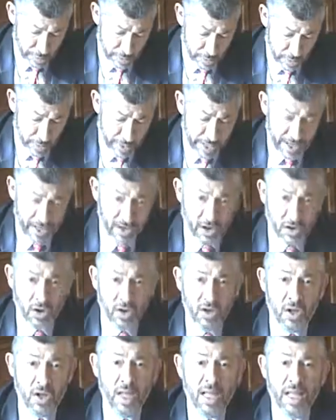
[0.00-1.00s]
per quello
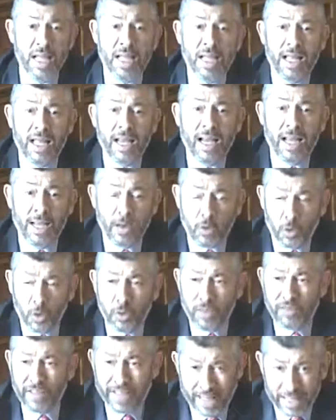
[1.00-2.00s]
le
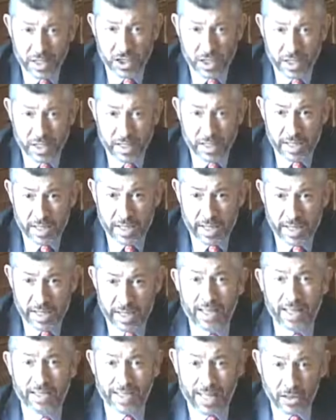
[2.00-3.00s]
curve
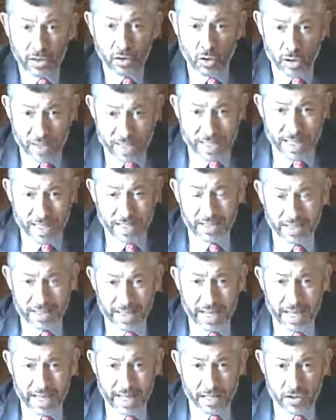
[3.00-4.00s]
calcistiche, dentro gli stadi di
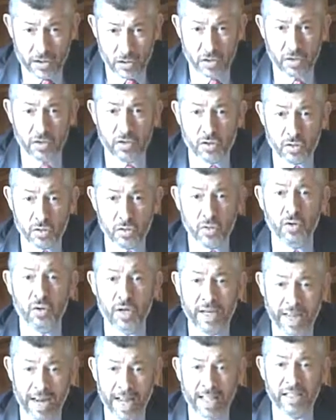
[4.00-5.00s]
calcio ci sono
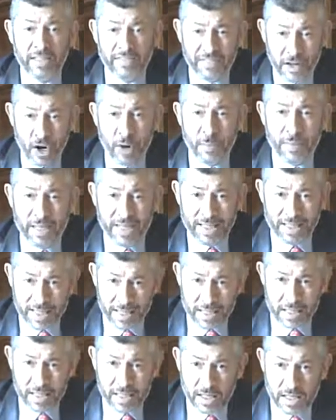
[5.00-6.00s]
grandi fenomeni di
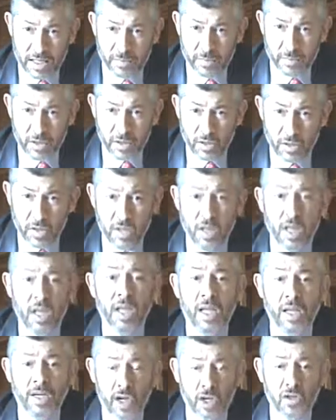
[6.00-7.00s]
razzismo.
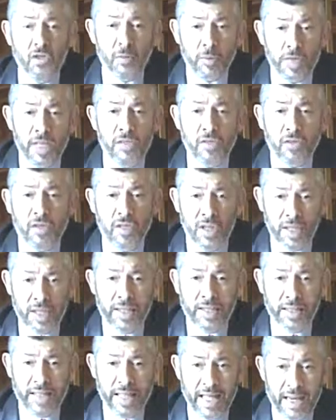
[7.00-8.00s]
Il nostro ministro degli
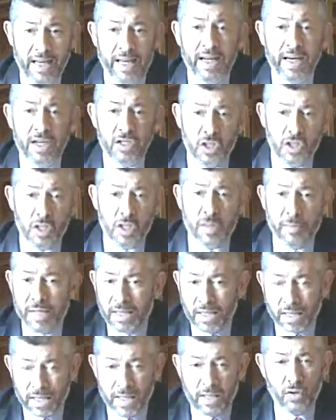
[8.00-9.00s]
interni ha
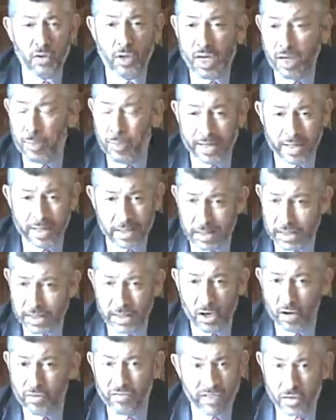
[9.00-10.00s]
recentemente detto che le partite
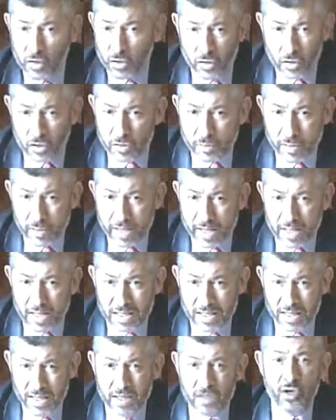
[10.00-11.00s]
non vanno
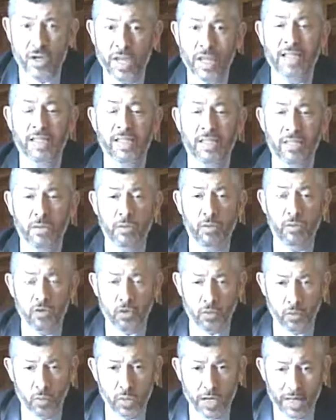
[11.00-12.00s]
sospese, cioè che se un,
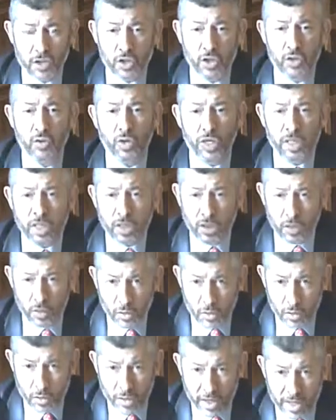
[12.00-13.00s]
un calciatore di
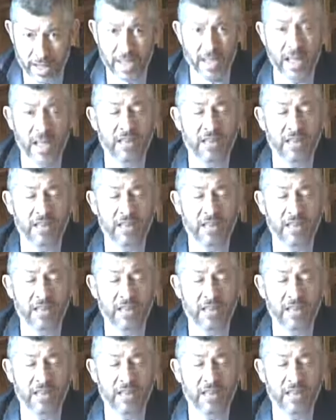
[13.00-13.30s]
colore